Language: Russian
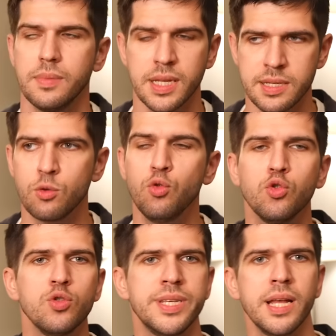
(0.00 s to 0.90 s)
На
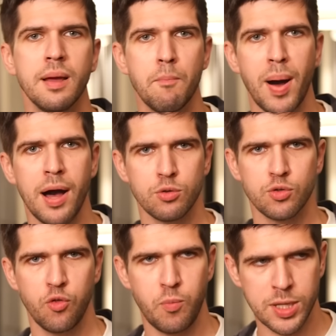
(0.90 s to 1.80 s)
секунду сделаем
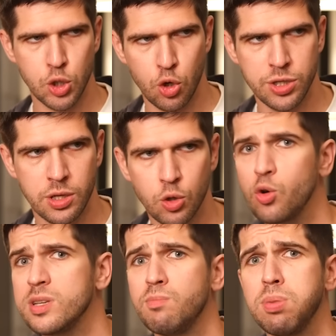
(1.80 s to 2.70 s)
паузу в подсчете,
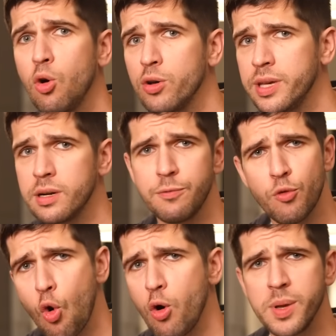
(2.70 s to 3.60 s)
кто из блогеров,
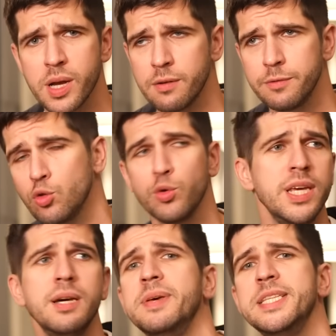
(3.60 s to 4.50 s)
комиков,
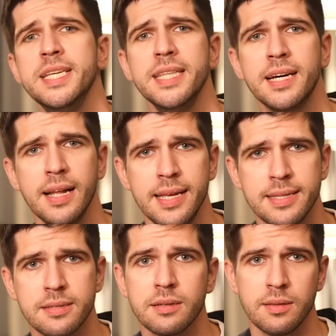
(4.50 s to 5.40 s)
других медийных
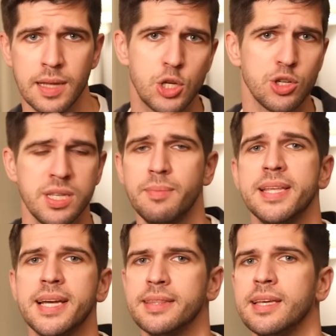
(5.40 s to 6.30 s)
лиц начал
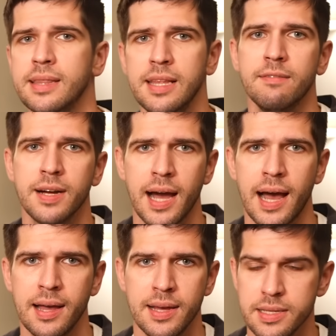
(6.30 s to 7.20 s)
снимать контент для
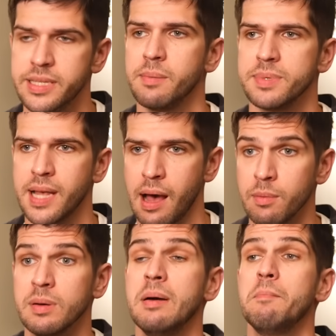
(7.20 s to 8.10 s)
ВК, тем
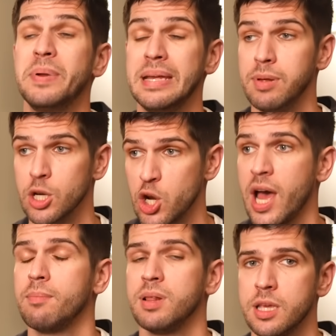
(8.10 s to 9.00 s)
самым
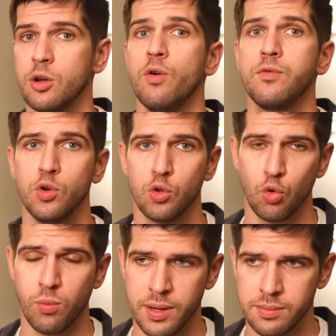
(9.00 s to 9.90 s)
приближая блокировку
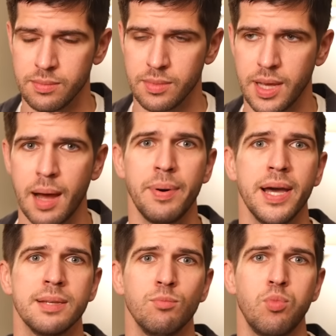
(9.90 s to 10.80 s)
Ютуба я по
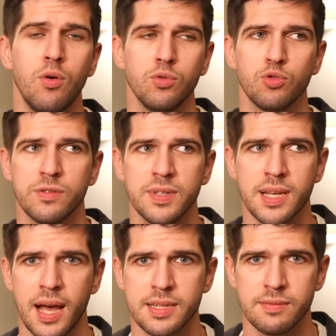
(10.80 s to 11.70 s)
этому поводу уже
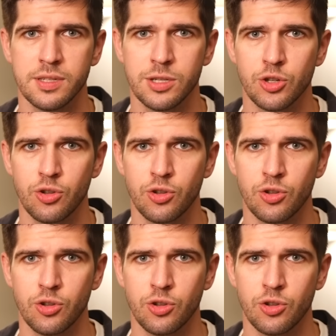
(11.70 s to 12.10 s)
высказывался,